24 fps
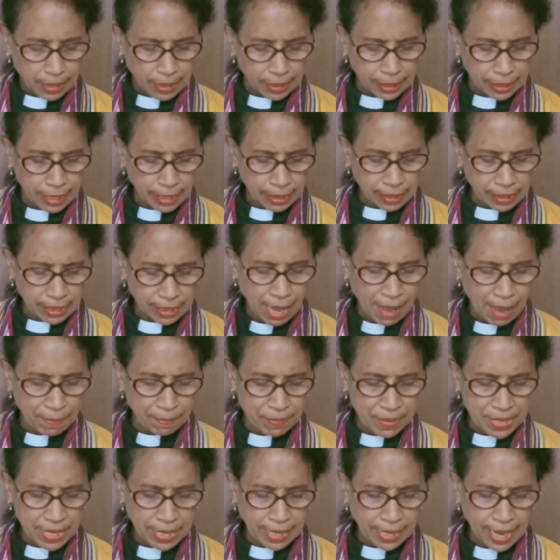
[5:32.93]

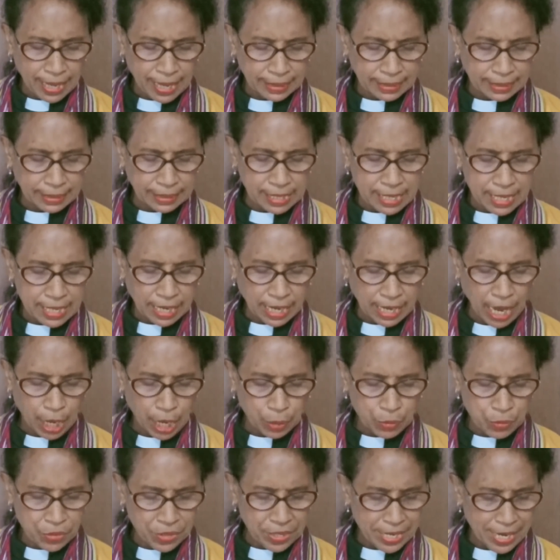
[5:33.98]
tetapi kasih
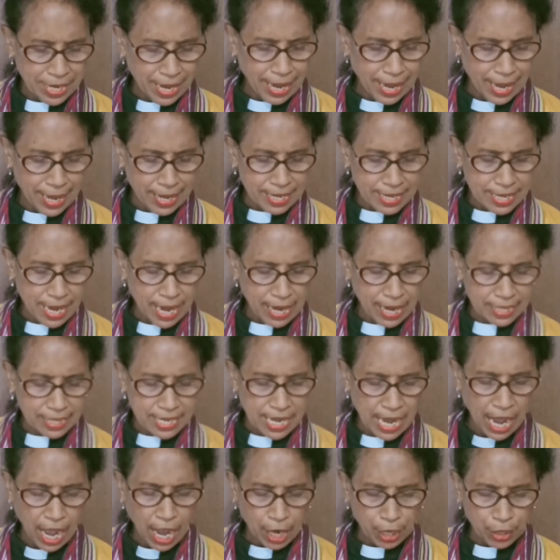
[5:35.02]
karunia yang
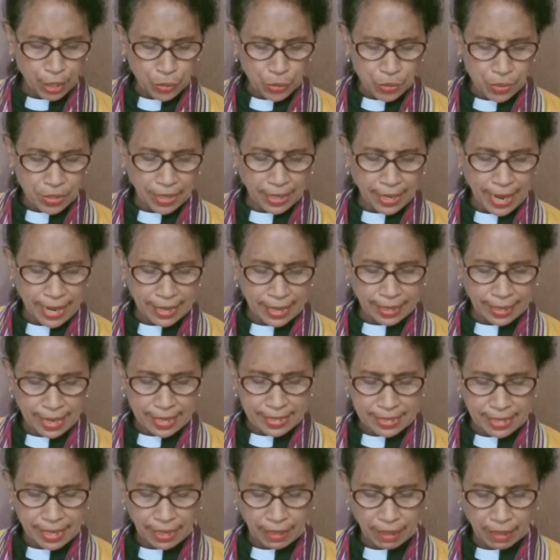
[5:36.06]

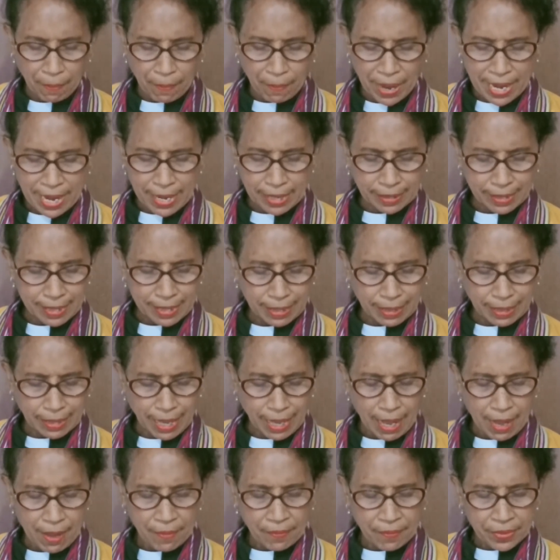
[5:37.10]
dianugerahkannya kepada
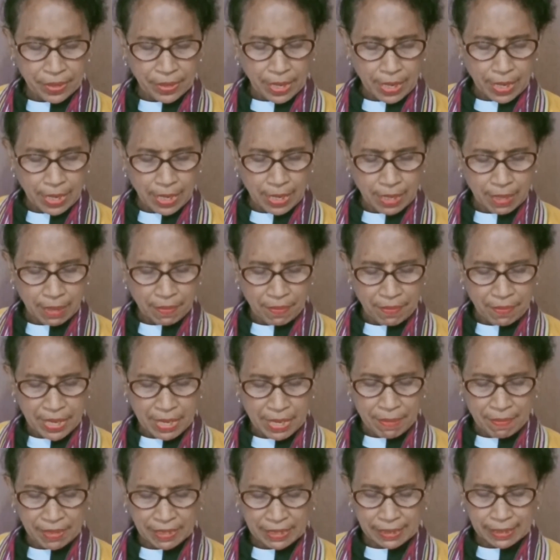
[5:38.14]
kita
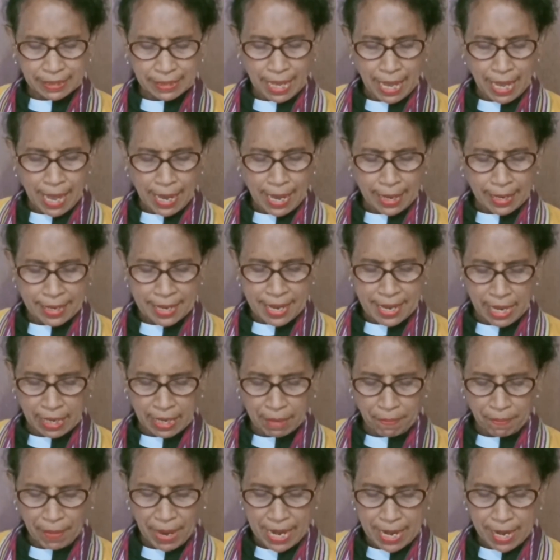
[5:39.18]
lebih besar
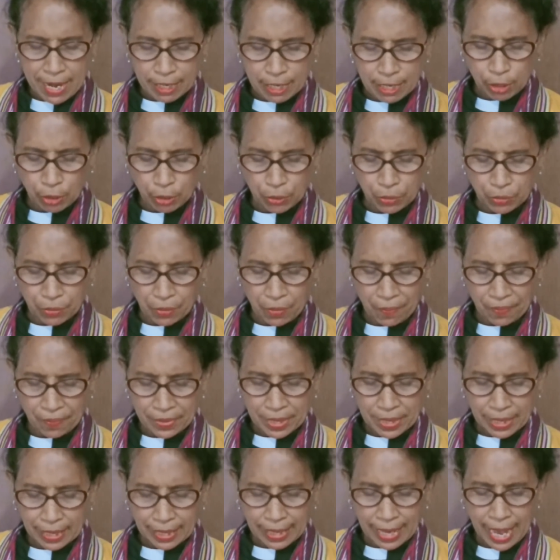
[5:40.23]
daripada itu.
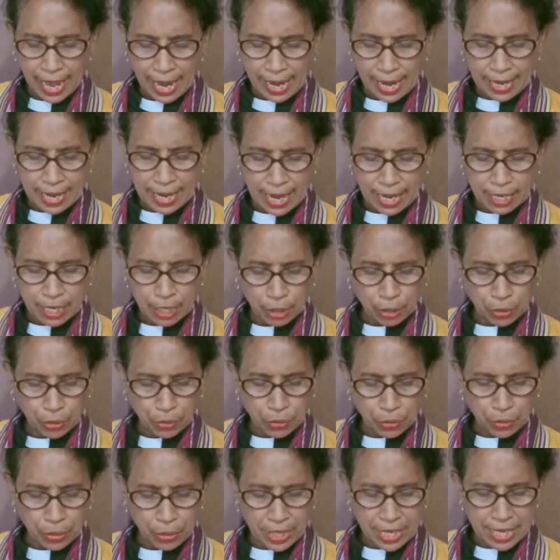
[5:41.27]
Karena
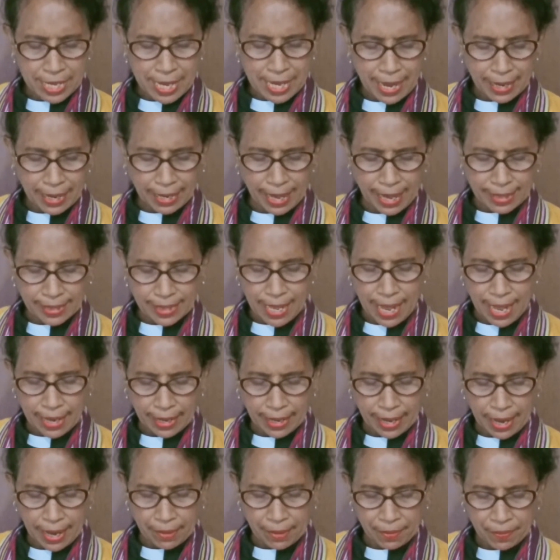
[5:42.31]
itu ia
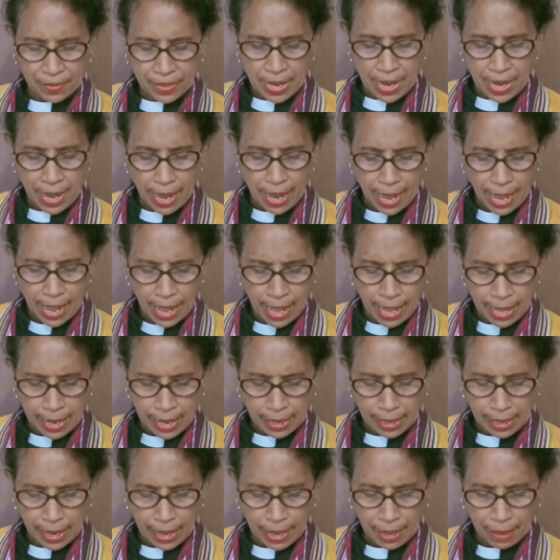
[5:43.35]
katakan,
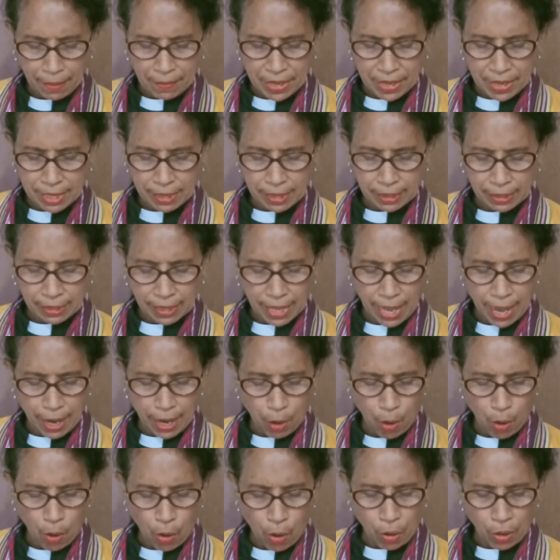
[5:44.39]
Allah
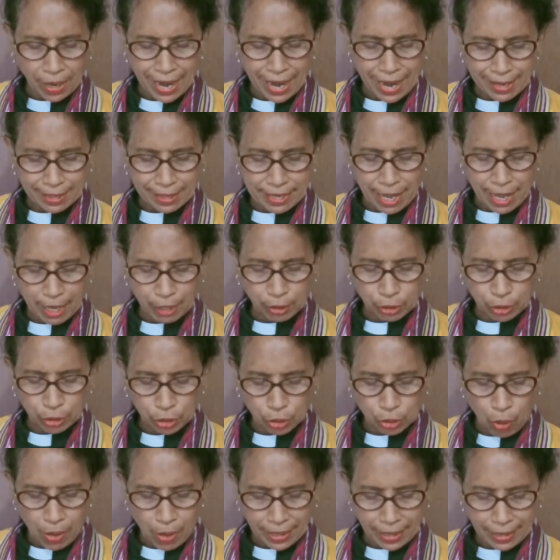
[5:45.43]
menentang orang yang
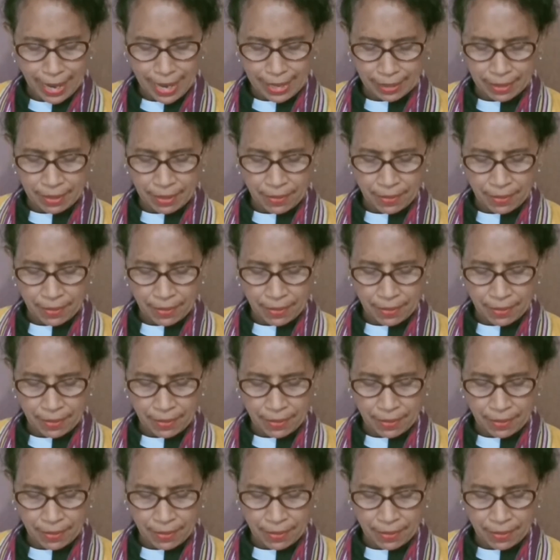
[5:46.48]
congkak,